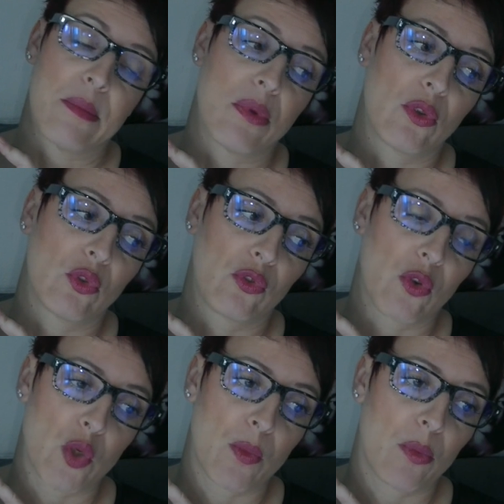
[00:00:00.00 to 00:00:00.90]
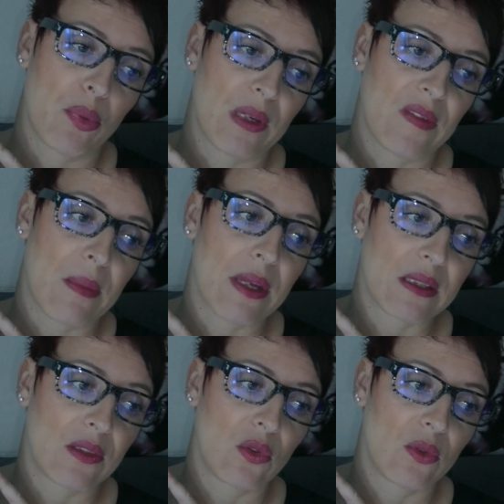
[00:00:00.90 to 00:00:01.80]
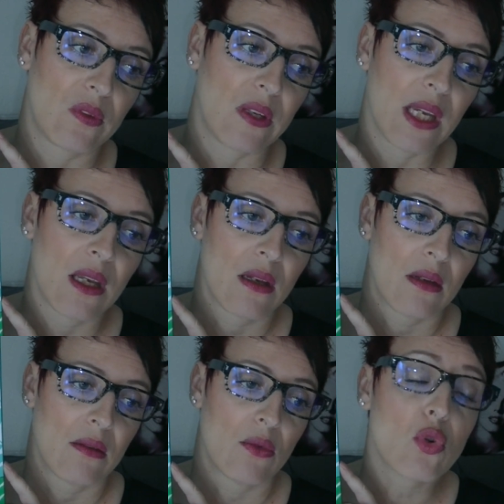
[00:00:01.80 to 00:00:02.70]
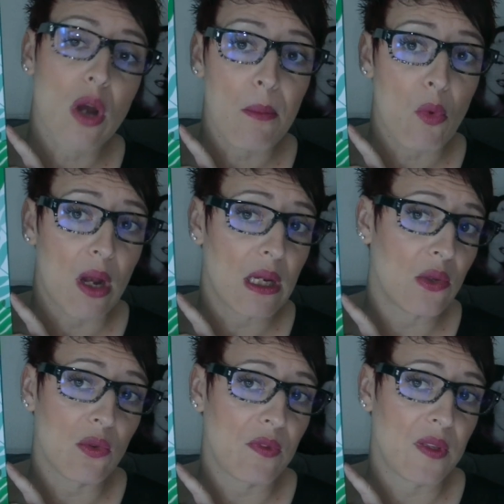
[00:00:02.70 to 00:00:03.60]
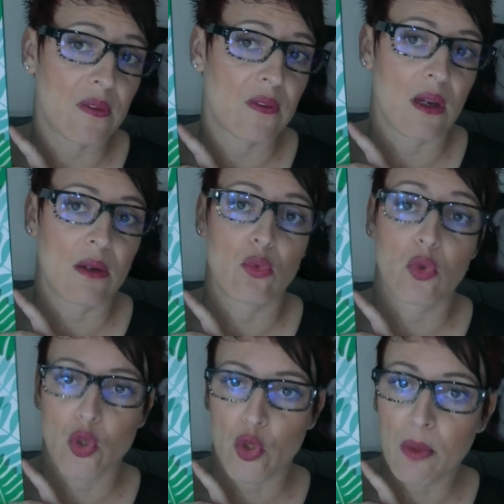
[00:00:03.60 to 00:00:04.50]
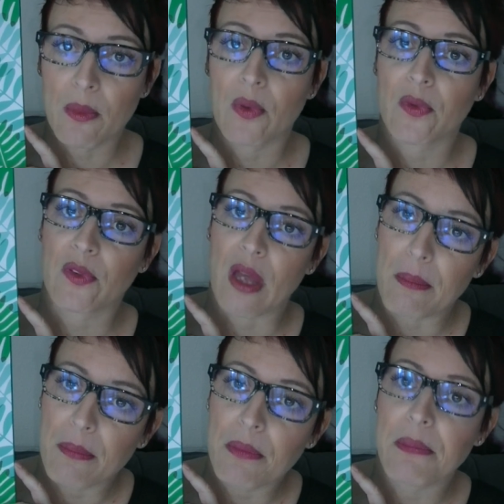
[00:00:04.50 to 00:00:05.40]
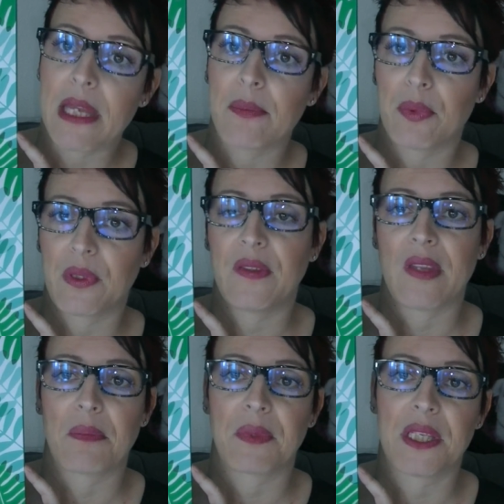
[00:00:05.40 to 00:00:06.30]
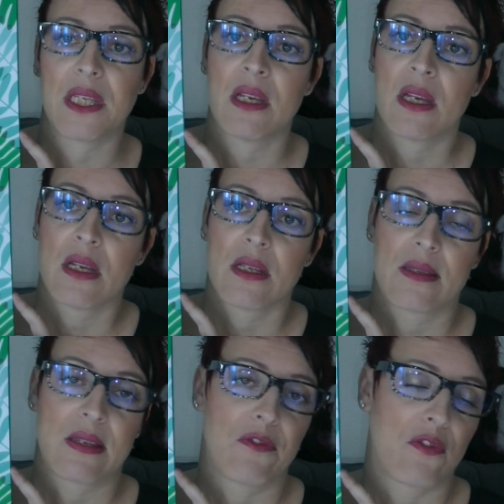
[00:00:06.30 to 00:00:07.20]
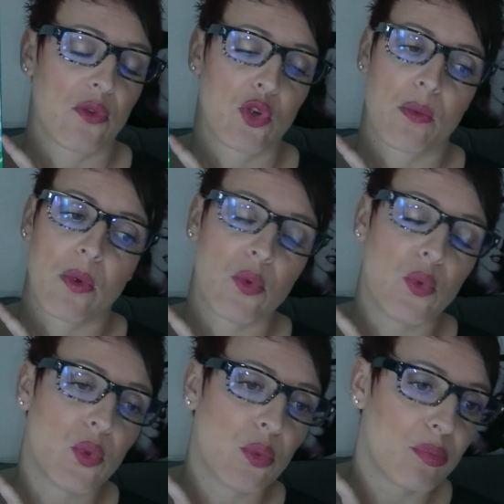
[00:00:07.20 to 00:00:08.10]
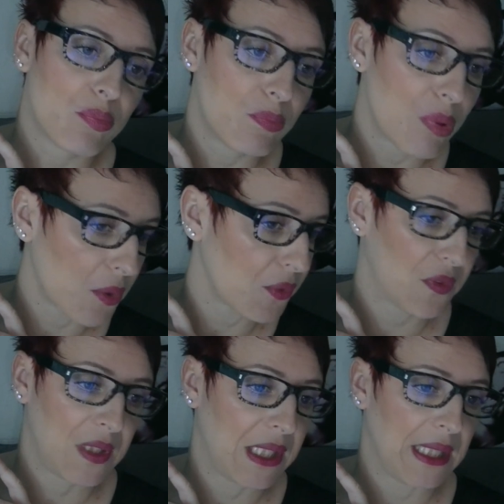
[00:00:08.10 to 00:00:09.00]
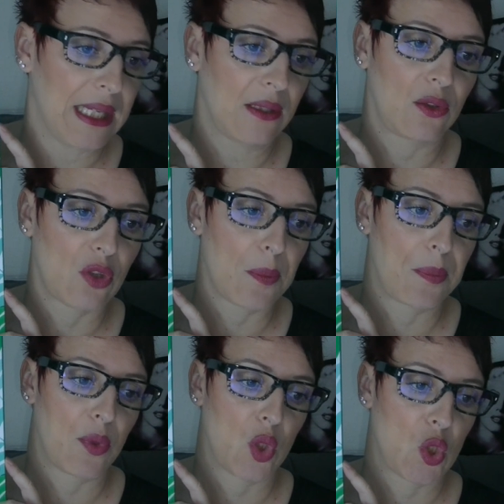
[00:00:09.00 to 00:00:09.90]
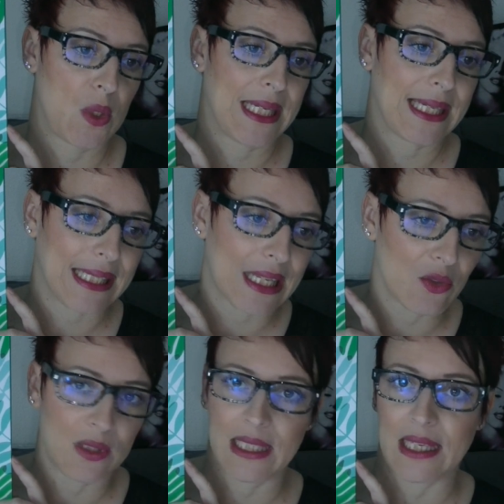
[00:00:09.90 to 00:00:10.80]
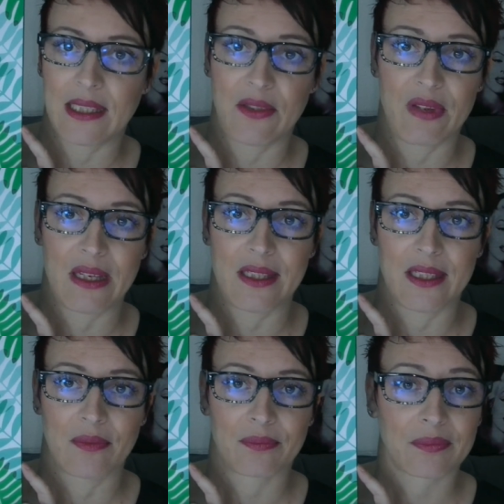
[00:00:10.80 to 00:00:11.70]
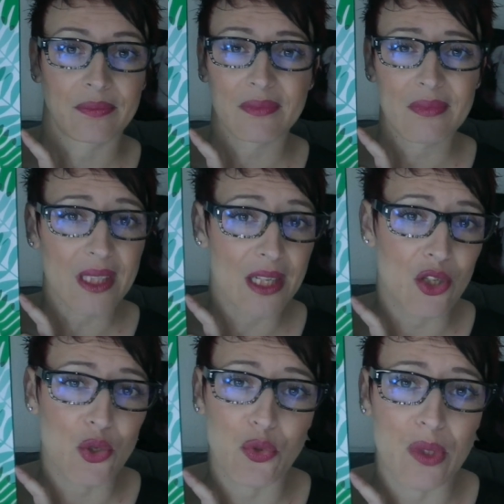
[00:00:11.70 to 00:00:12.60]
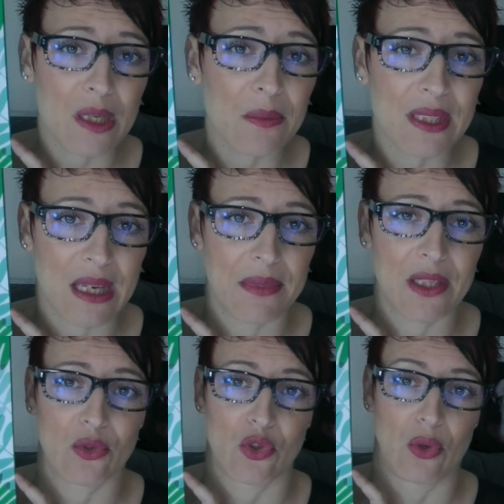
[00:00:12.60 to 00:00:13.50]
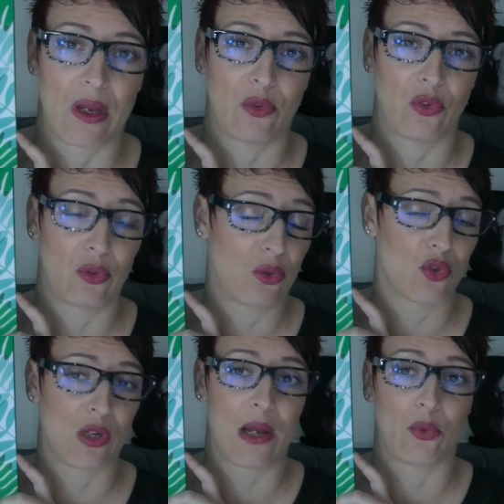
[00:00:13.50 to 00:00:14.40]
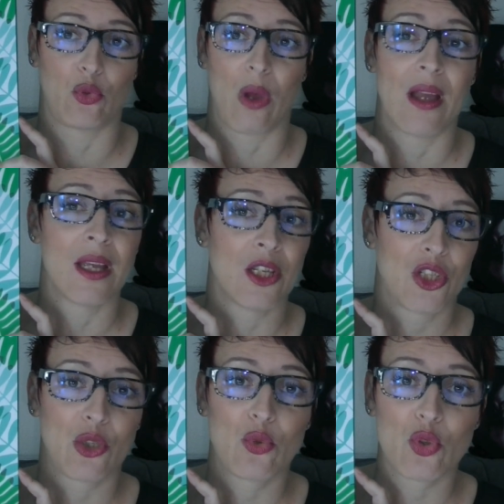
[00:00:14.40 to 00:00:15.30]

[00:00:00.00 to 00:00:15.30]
T-Box, franchement, pour les amatrices de thé, ou comme moi, les novices, hein, ou que je commence à mettre petit à petit, c'est franchement une box qui est top. Je n'ai rien de négatif à dire. Je suis comme une gamine quand je, la reçois. J'ai